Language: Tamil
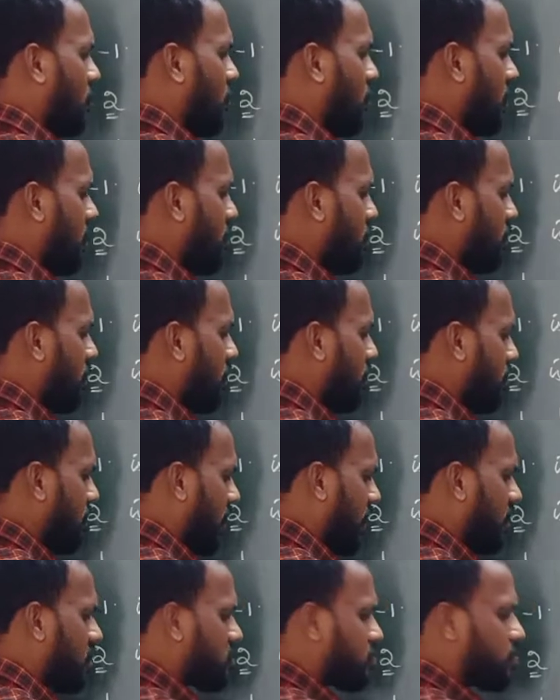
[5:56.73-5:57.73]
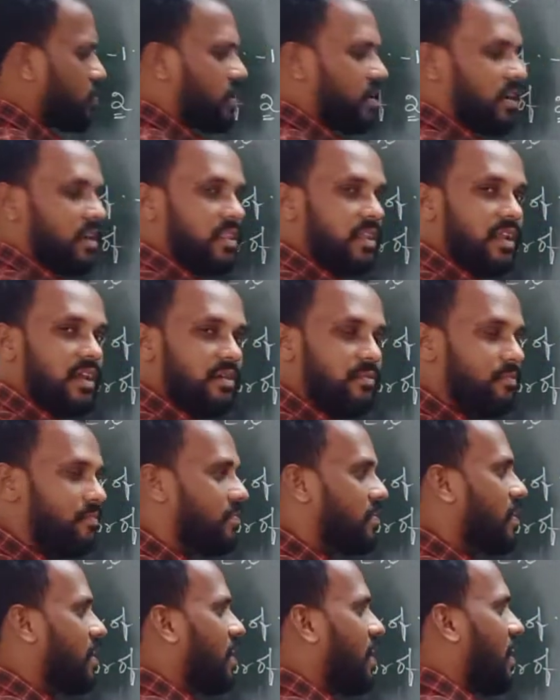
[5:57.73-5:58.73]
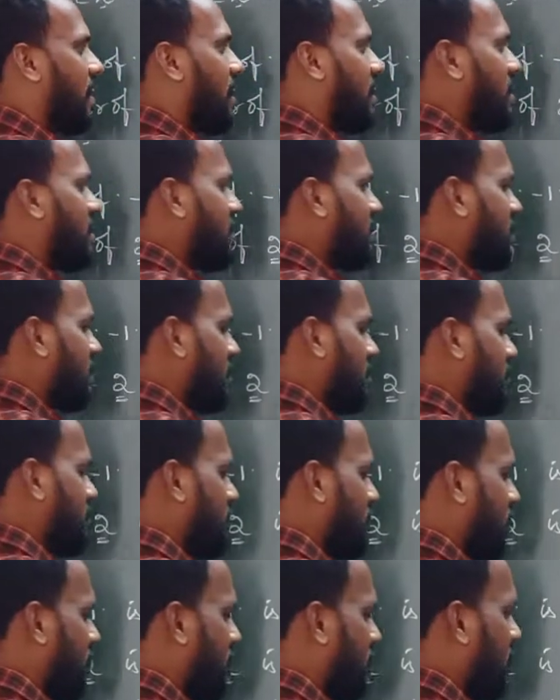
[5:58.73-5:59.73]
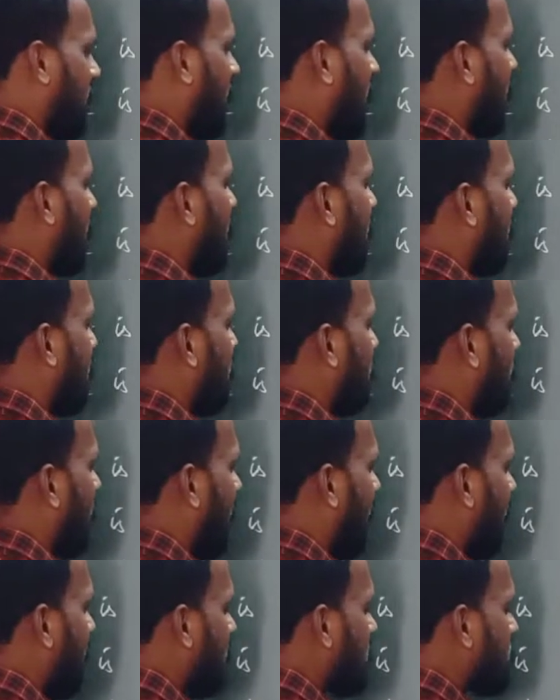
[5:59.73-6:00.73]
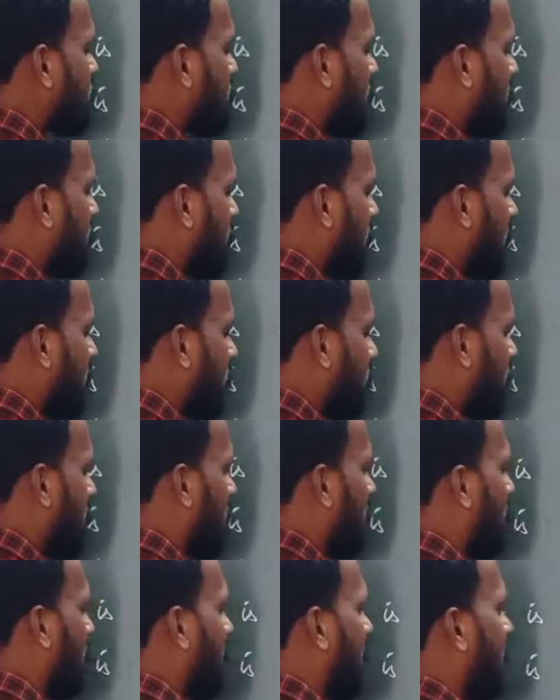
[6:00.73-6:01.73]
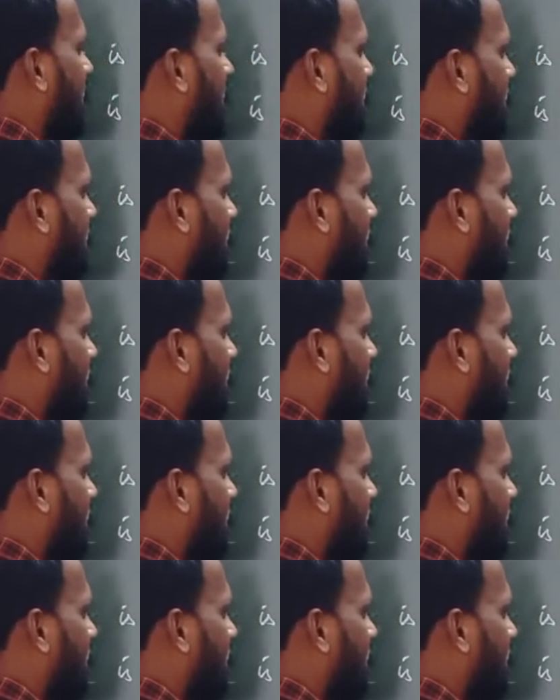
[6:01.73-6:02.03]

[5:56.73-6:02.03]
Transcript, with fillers: ஒன் பை மைனஸ் ஒன் எழுதலாம் அடுத்து மைனஸ் ஒன் பை டூ எழுதலாம்